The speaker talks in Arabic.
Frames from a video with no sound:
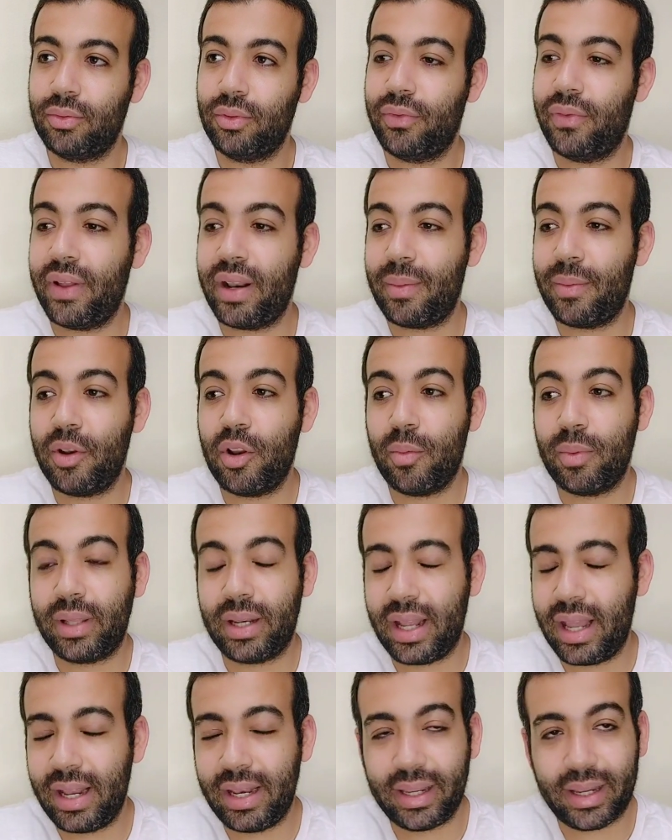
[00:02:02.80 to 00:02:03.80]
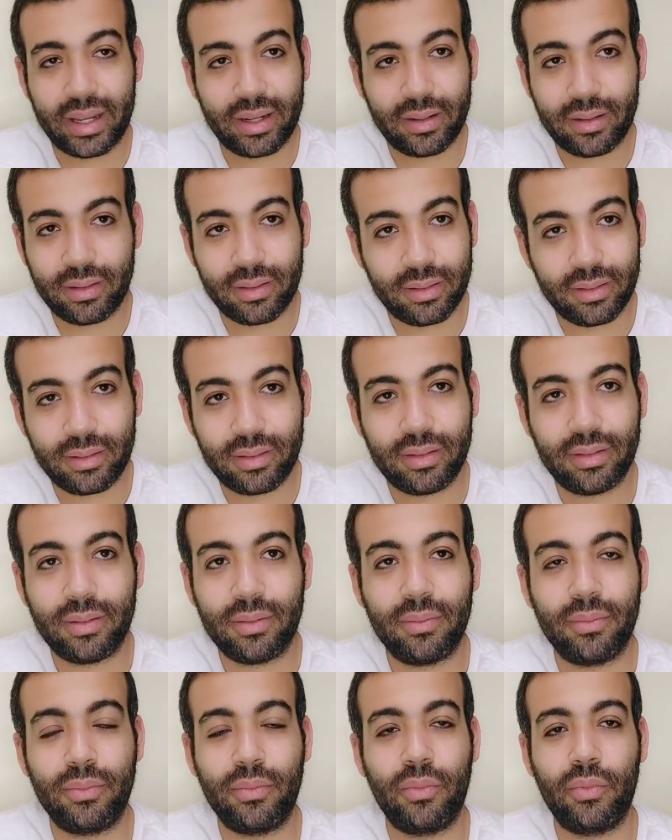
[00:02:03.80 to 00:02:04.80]
والفرق بيننا وبين الاهلي كان
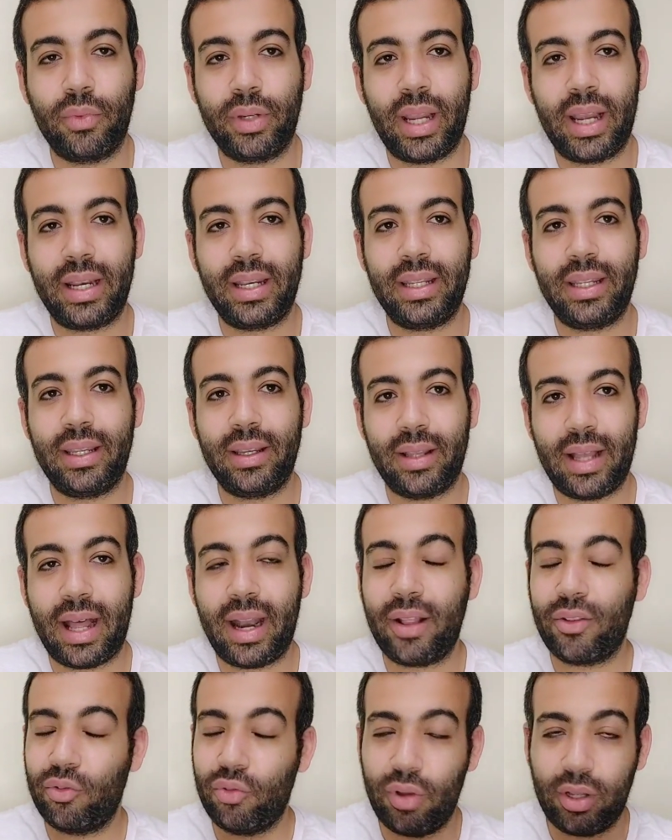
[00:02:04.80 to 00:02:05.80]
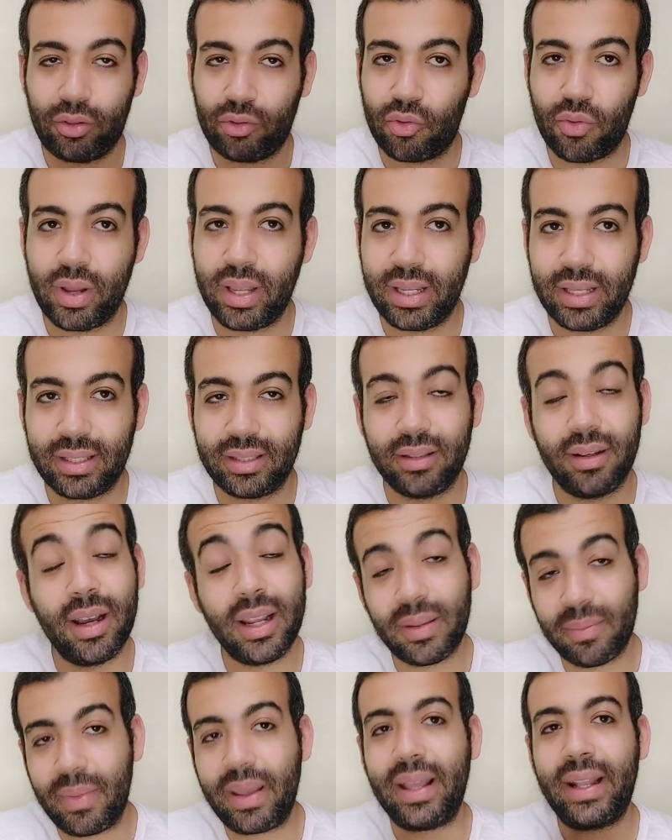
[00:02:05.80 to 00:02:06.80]
يعني عرض نقط كويس
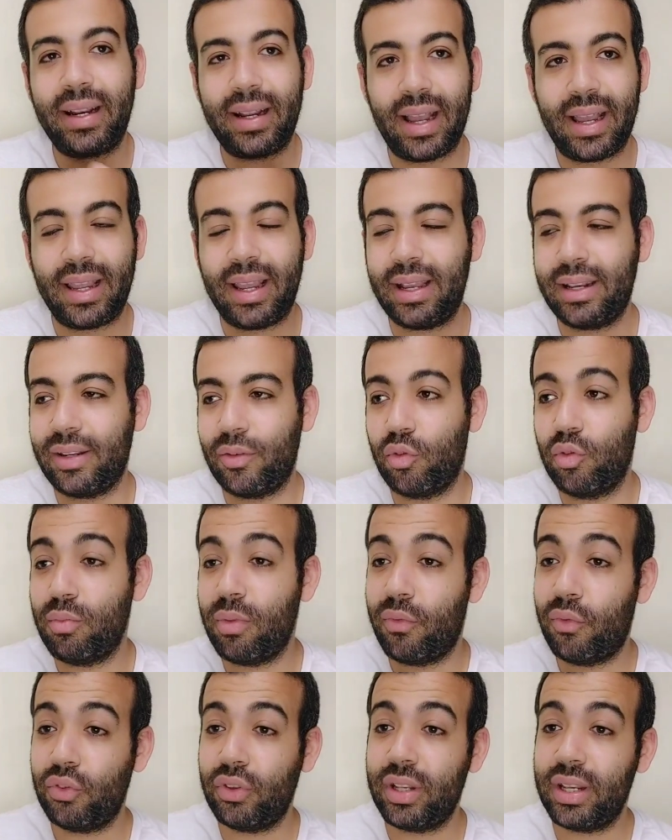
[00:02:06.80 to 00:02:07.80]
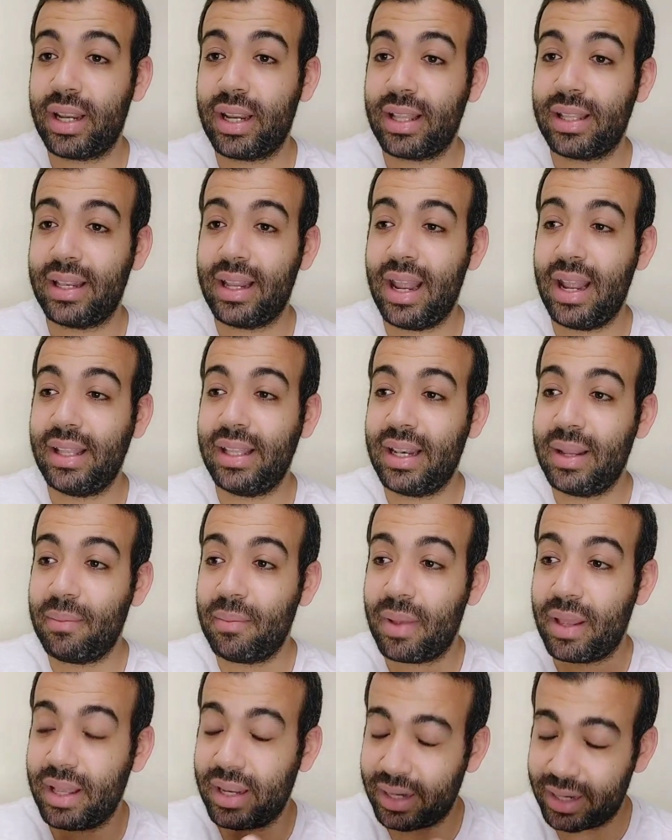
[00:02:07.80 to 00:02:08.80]
لغايه ما يرجع يعني والمفروض ان كان الاهلي
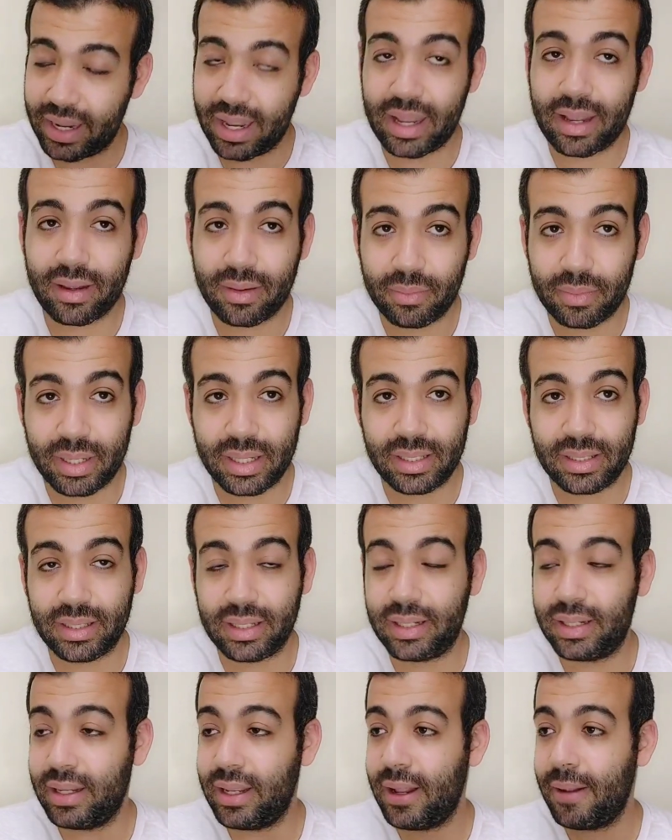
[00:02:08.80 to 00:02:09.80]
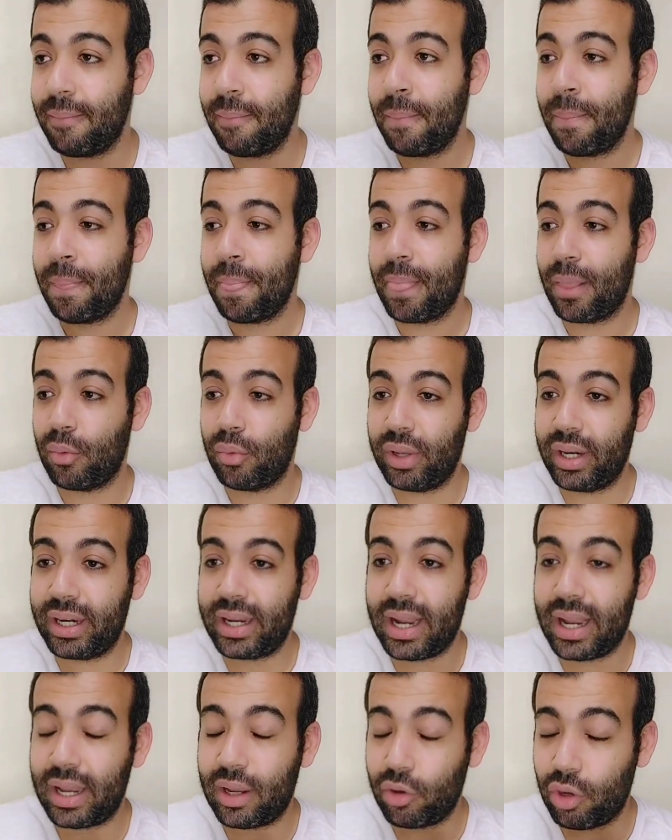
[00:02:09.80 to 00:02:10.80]
لما يرجع باذن الله
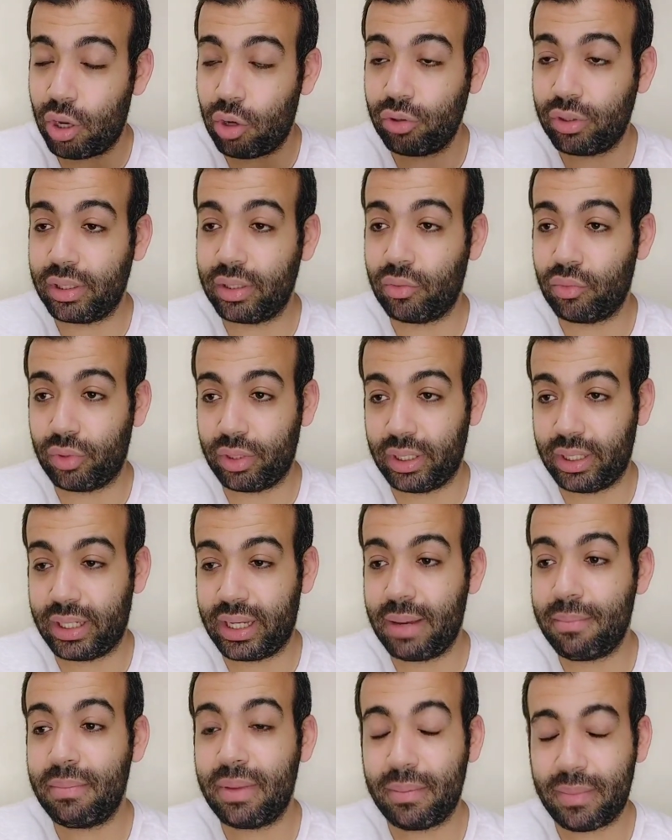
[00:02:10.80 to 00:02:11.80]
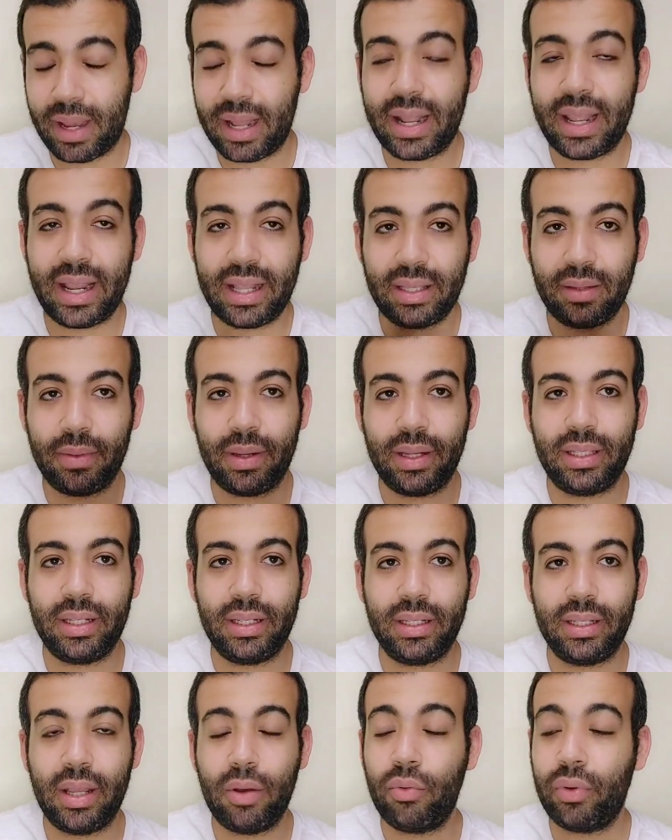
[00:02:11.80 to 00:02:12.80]
ويرجع وياخد ويكمل معانا يعني بقيه
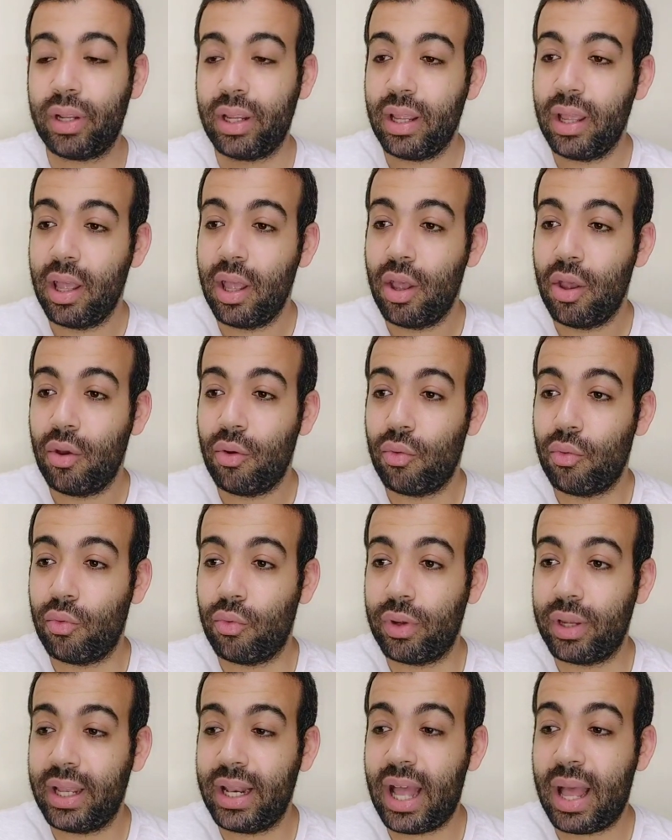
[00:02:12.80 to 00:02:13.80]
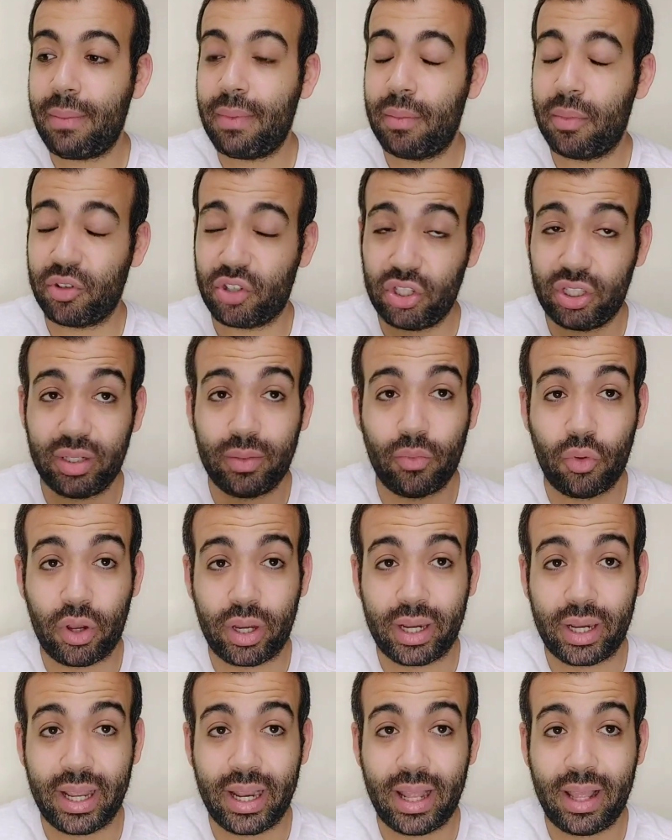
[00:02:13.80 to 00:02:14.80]
الدوري ويلعب الماتشات
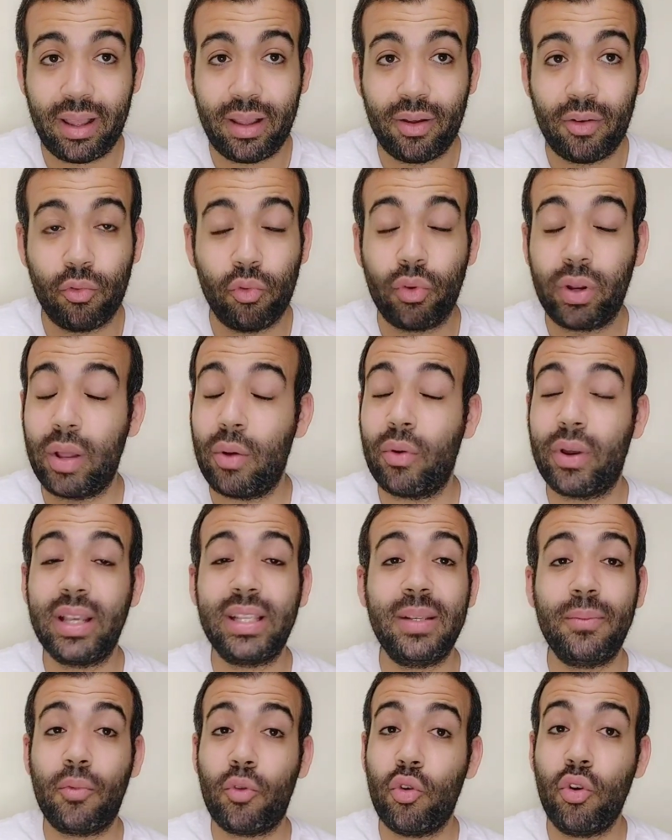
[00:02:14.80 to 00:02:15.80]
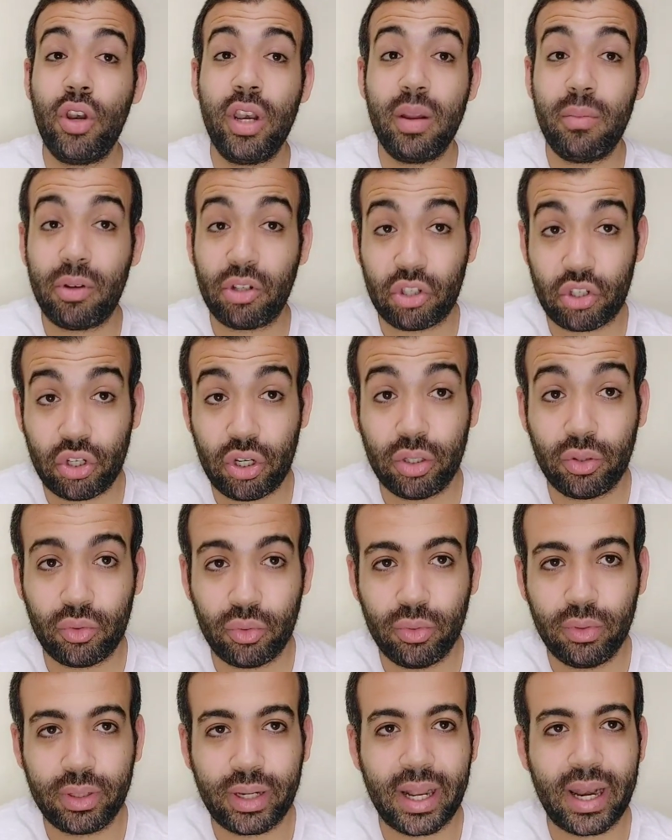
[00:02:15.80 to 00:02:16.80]
المؤجله ولو كسب كل
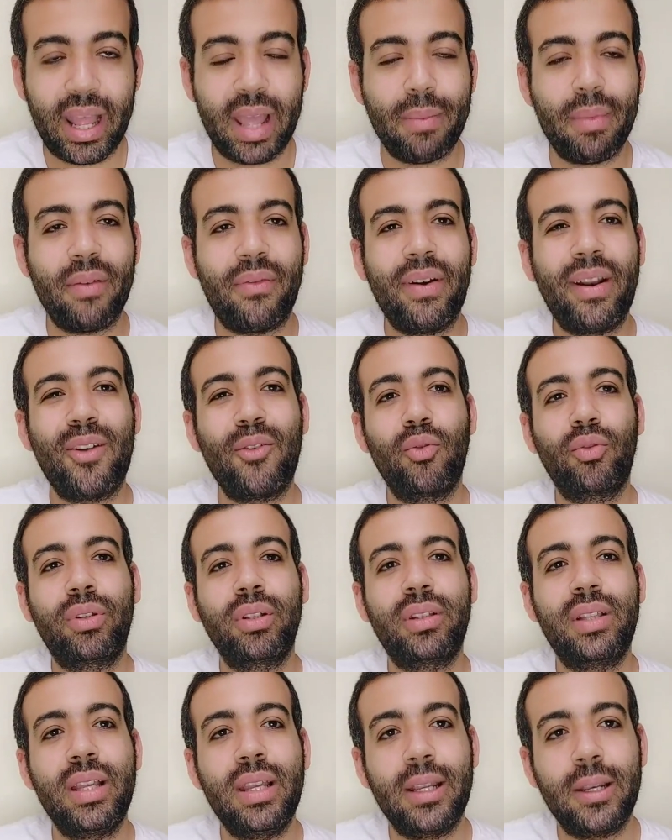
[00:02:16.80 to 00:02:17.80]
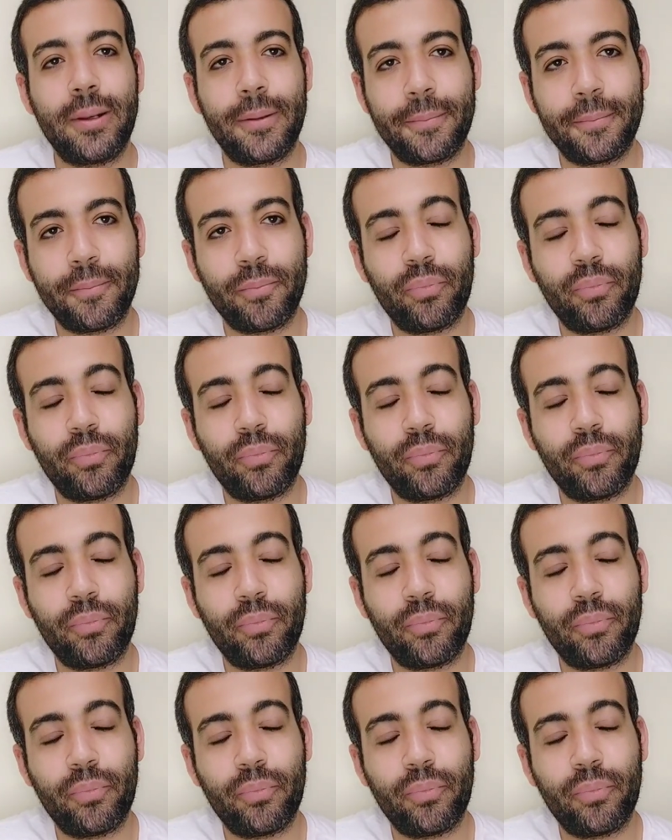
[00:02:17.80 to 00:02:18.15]
ماتشاته كان هيبقى فرق نقطتين